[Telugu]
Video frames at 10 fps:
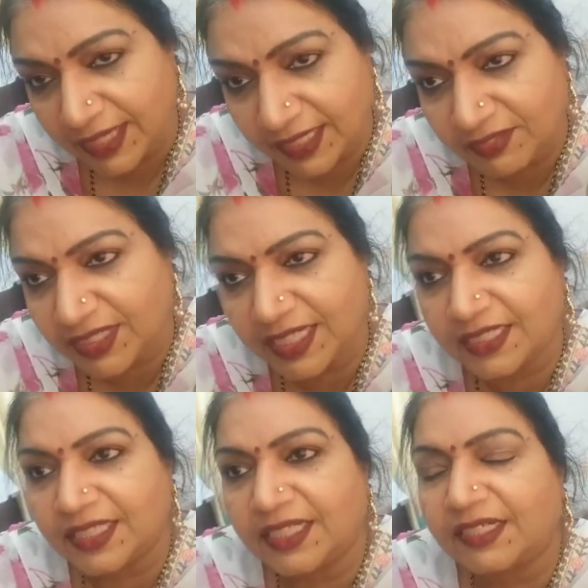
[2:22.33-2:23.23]

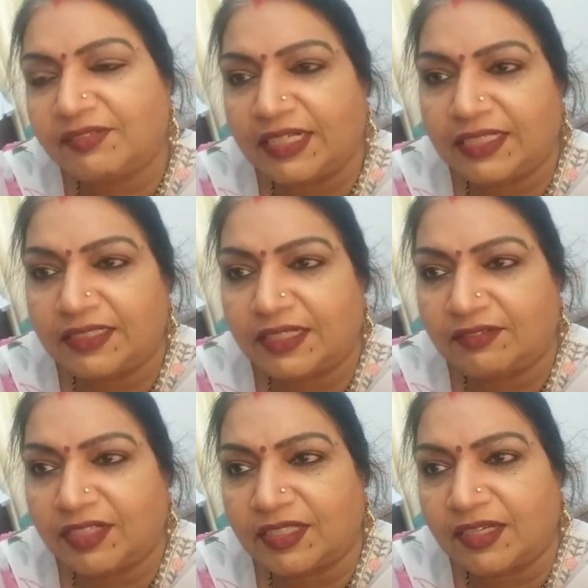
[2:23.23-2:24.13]
అడ్వకేట్ దగ్గరికి వెళ్ళిన
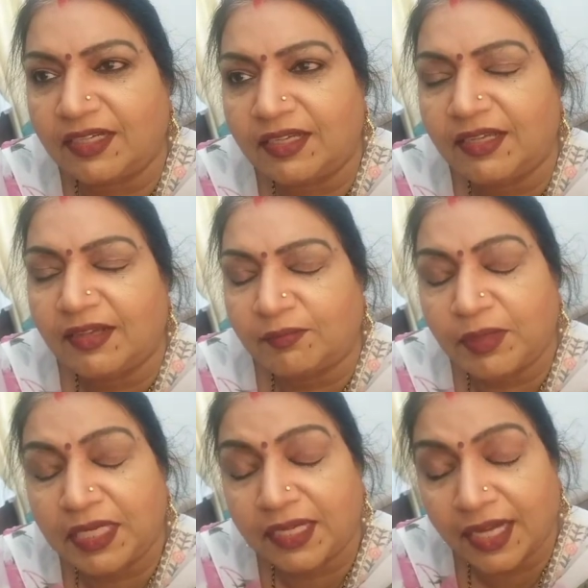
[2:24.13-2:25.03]
తర్వాత
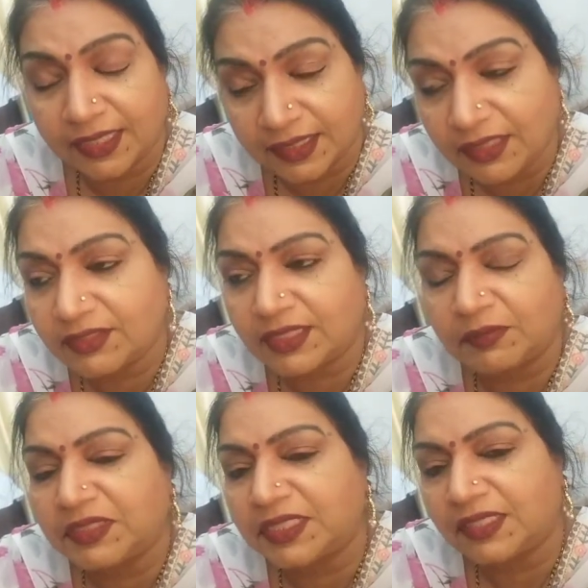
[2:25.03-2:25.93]
మనకి అసలు
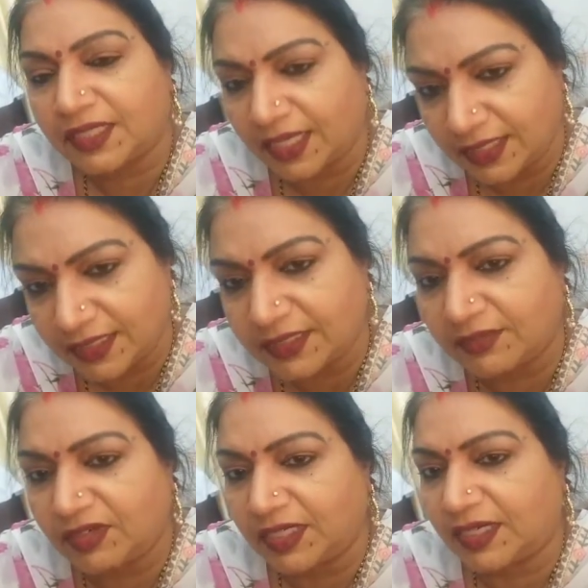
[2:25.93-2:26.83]
సమస్యను కలిగించే
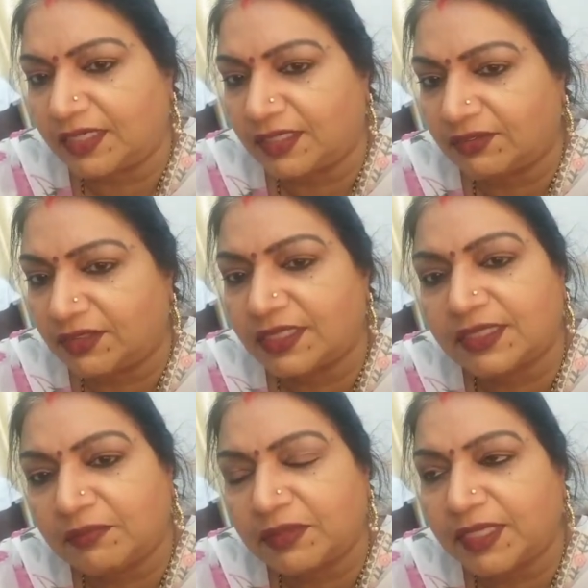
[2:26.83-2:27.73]
వాడికంటే కూడా
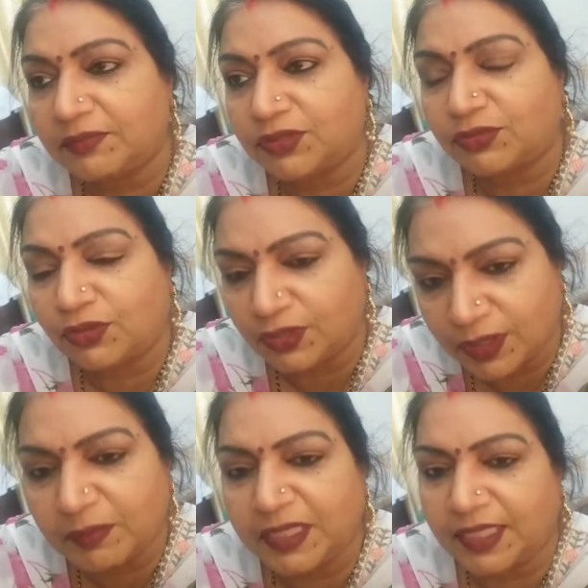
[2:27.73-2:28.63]
టైమ్స్
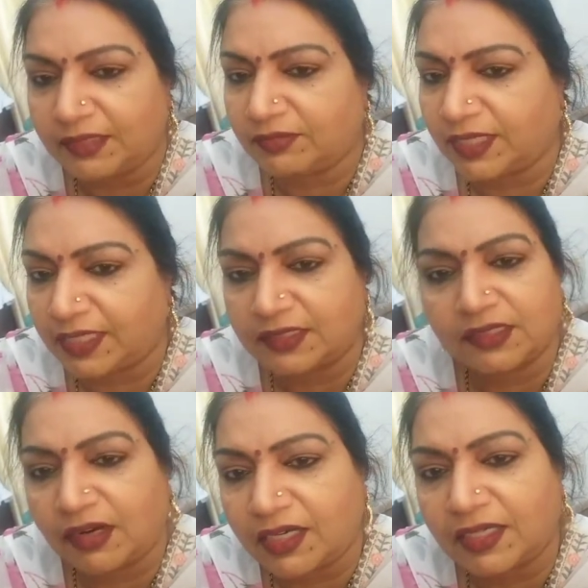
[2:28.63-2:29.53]
కొంతమంది అడ్వకేట్స్
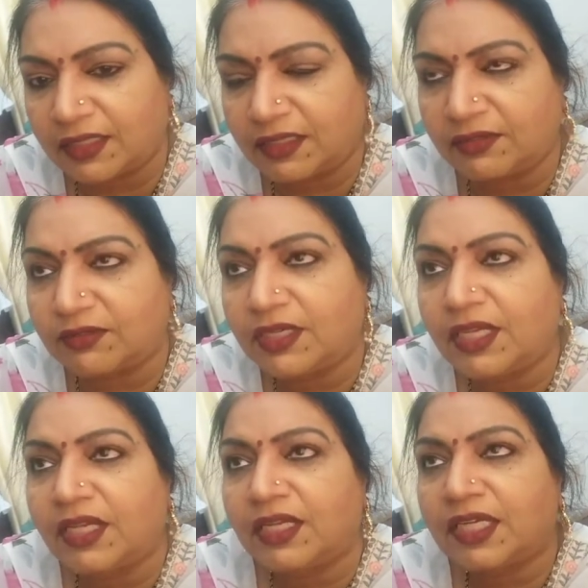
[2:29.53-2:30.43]
నాట్ అందరూ
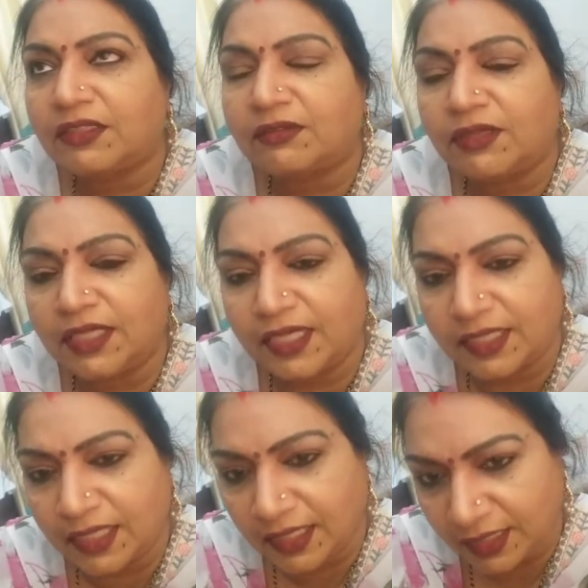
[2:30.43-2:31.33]
ఎందుకు
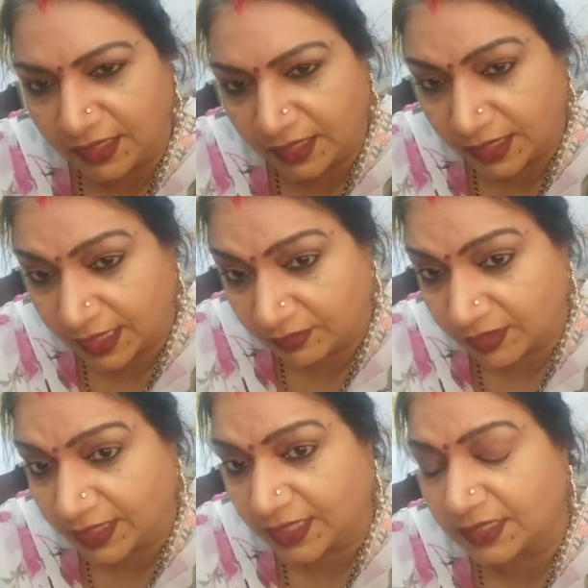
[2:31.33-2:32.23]
అనంటే ఈ
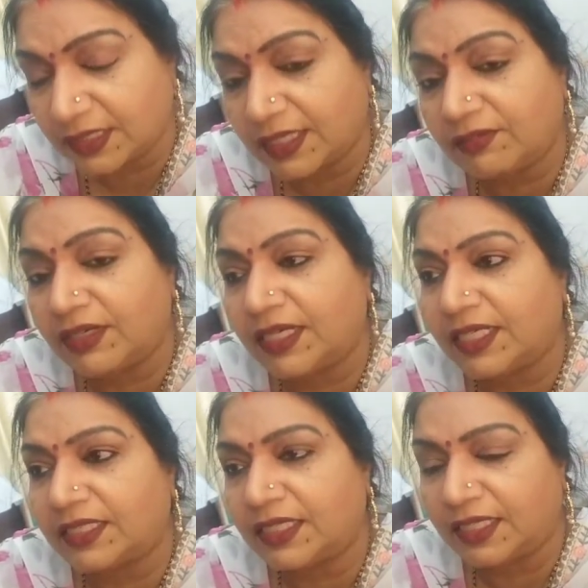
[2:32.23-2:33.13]
అడ్వకేట్స్
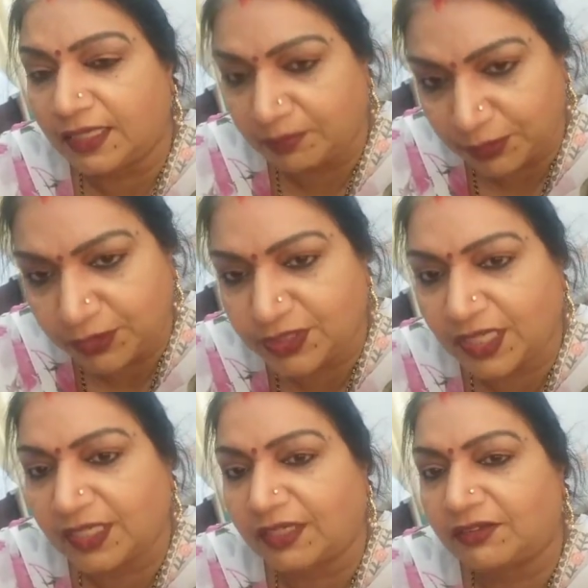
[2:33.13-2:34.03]
ఎవరినైతే నేను అప్రోచ్
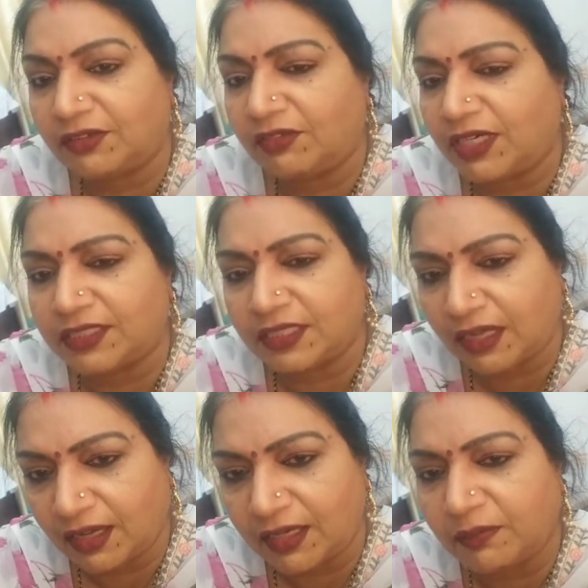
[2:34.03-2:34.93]
అయ్యానో వాళ్ళు
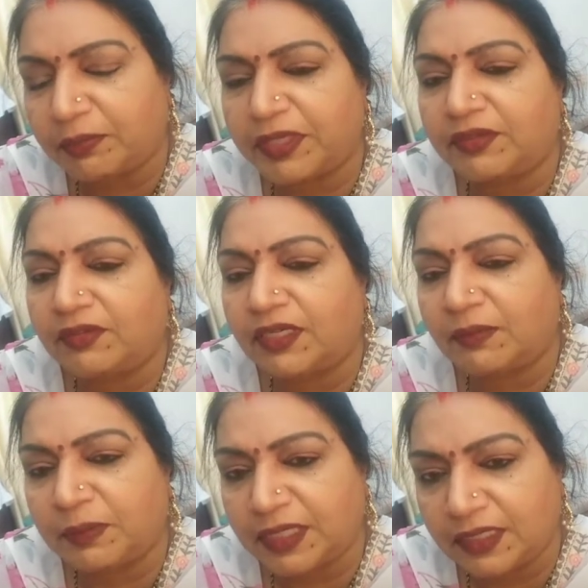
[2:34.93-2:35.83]
చాలా పేరున్న
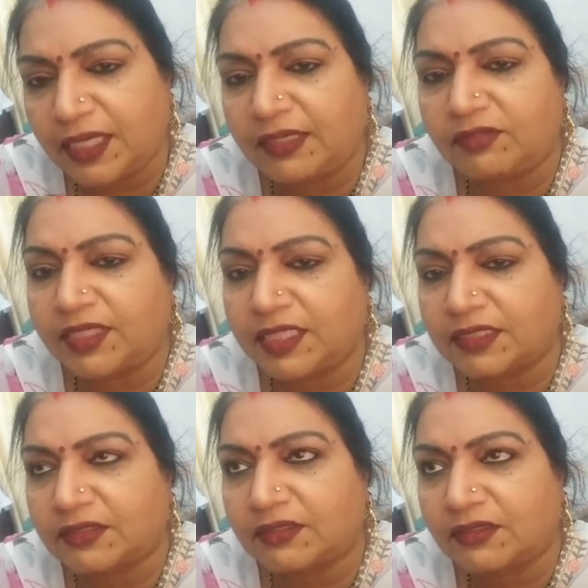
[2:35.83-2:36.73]
పెద్ద అడ్వకేట్స్